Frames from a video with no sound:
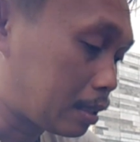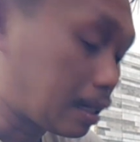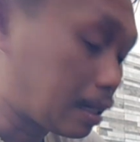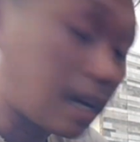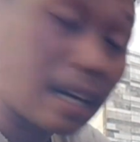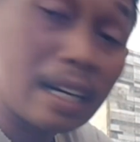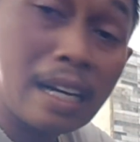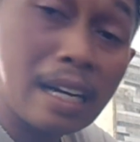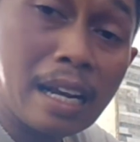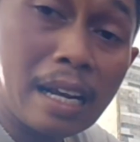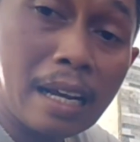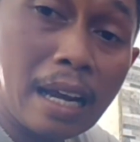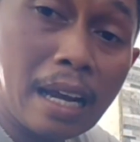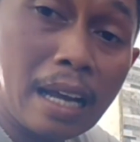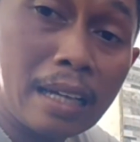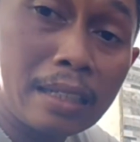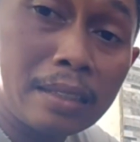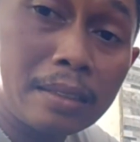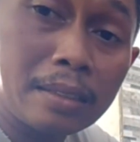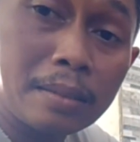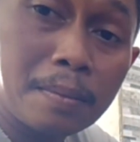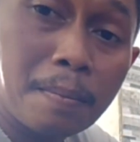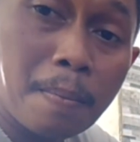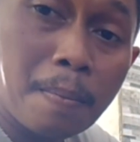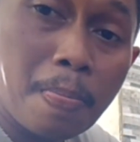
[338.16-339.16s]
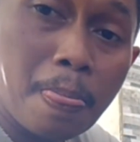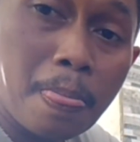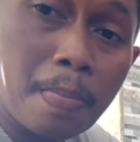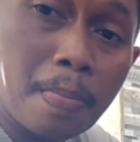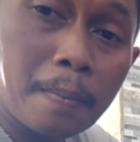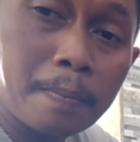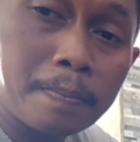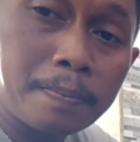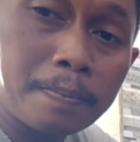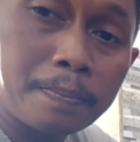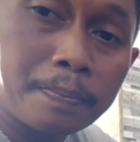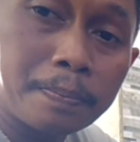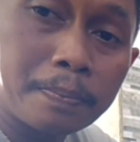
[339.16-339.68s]
Dikarenakan
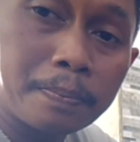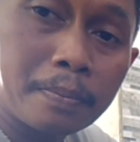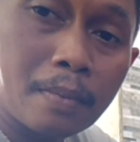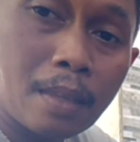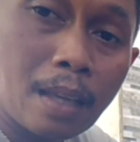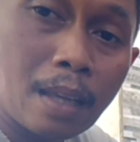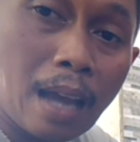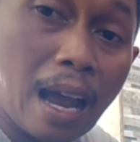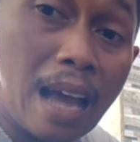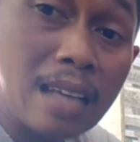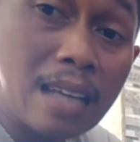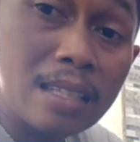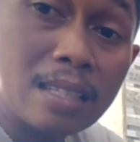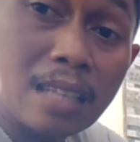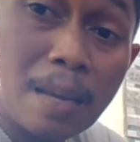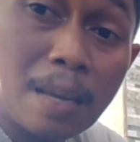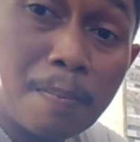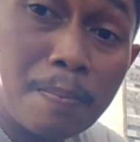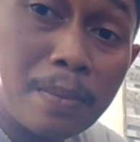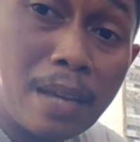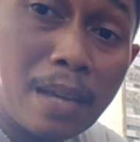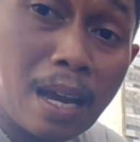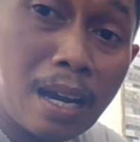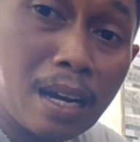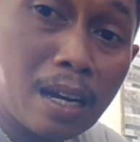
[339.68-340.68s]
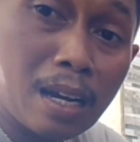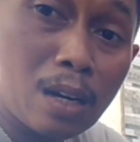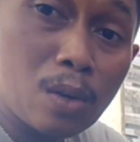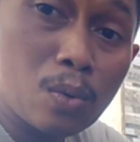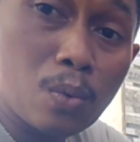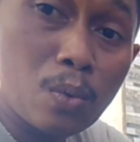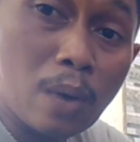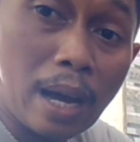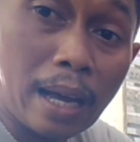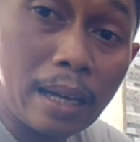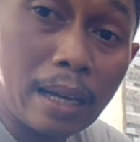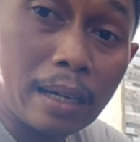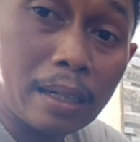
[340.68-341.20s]
asap yang
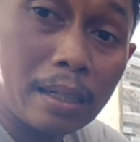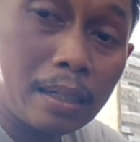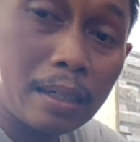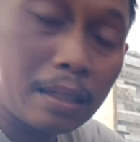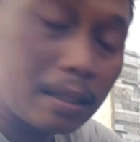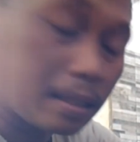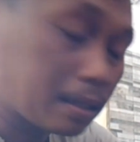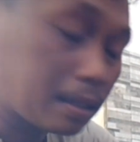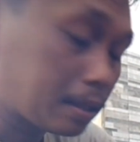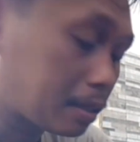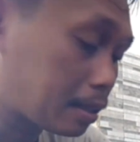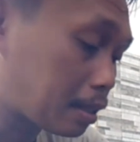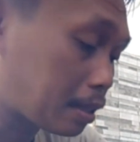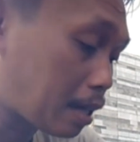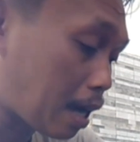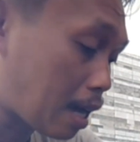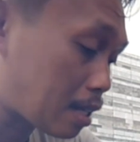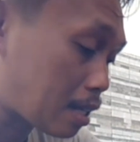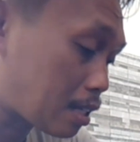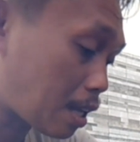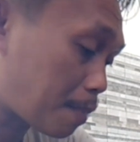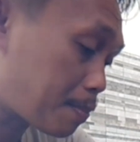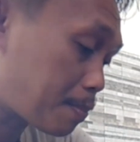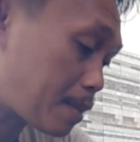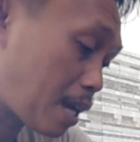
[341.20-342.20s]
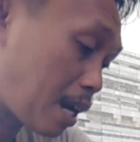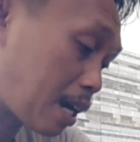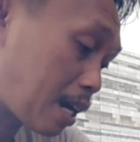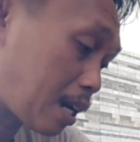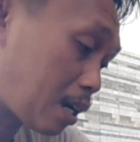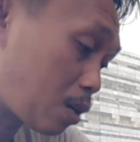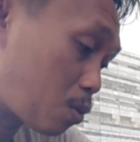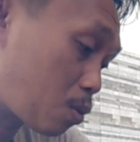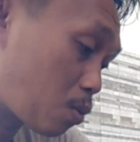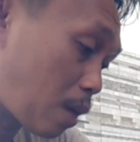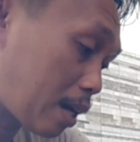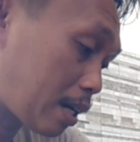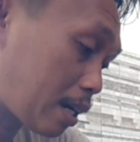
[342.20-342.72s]
keluar, asap
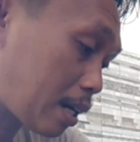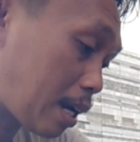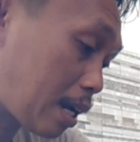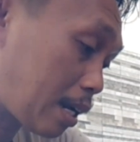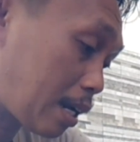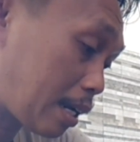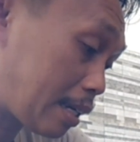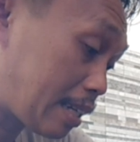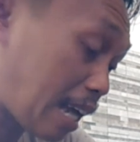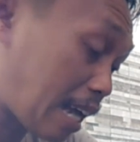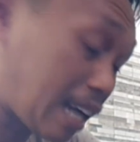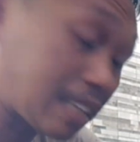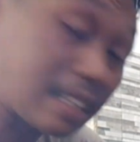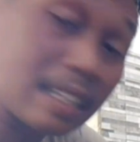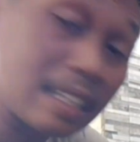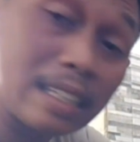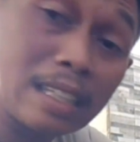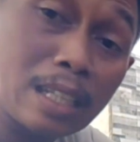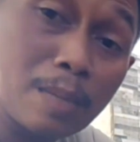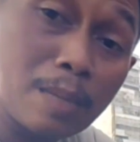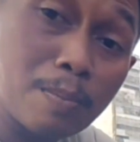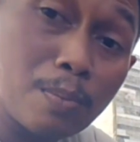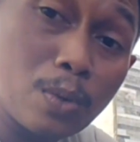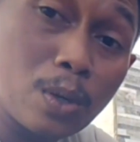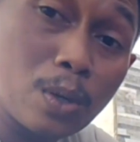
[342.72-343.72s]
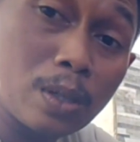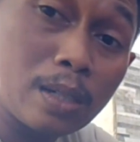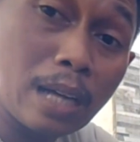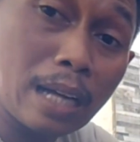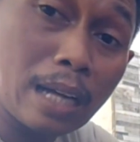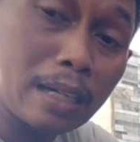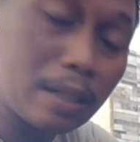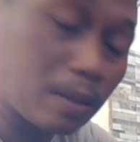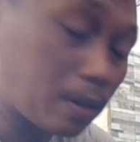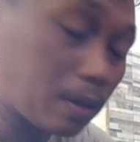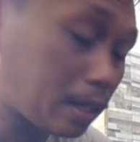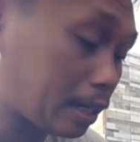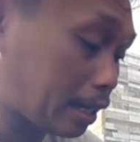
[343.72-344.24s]
yang keluar yang
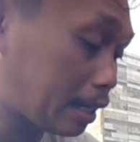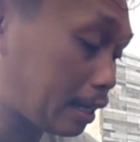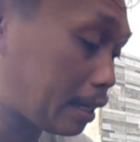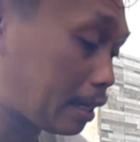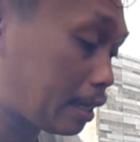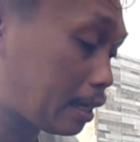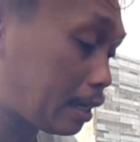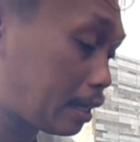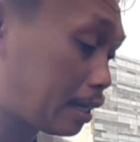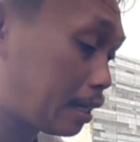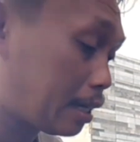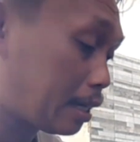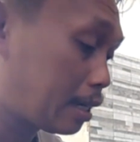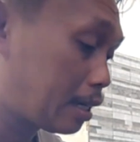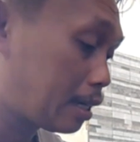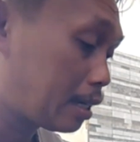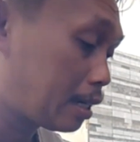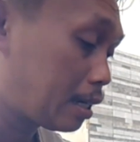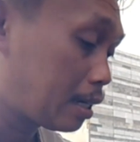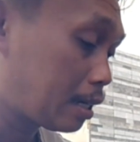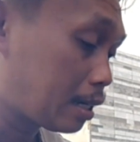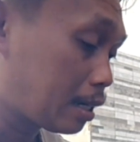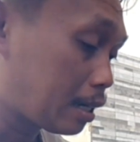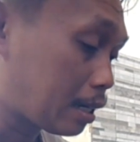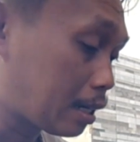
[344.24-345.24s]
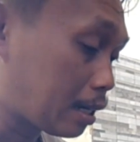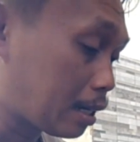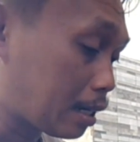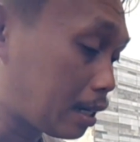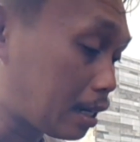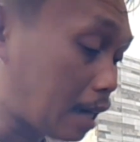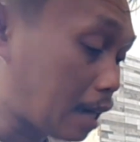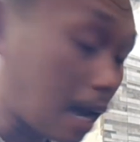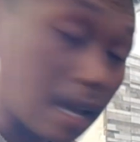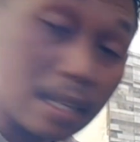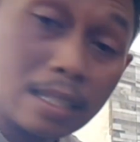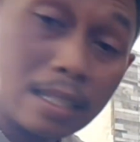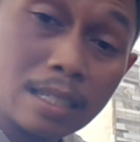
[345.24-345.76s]
ditimbulkan oleh e,
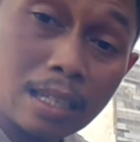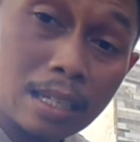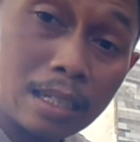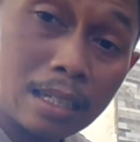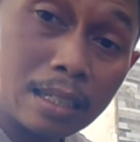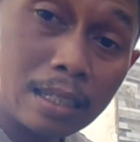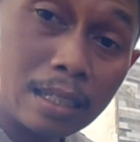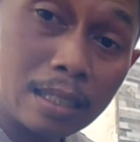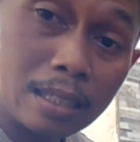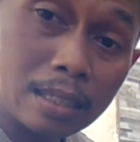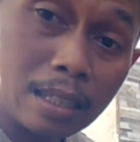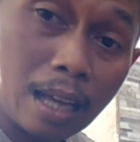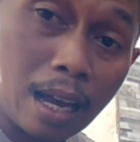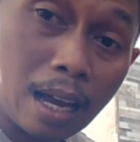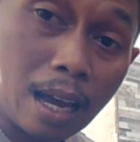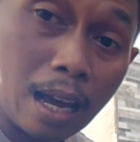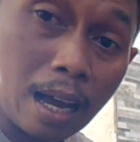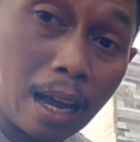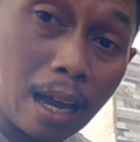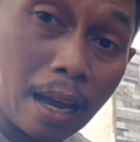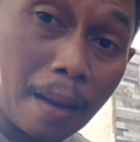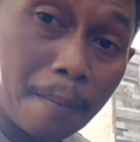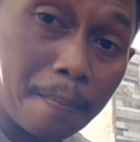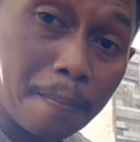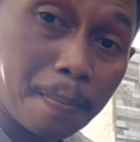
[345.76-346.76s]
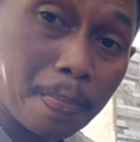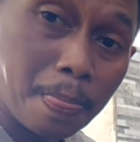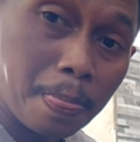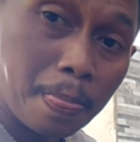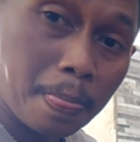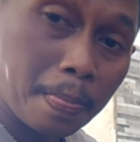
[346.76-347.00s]
hasil kita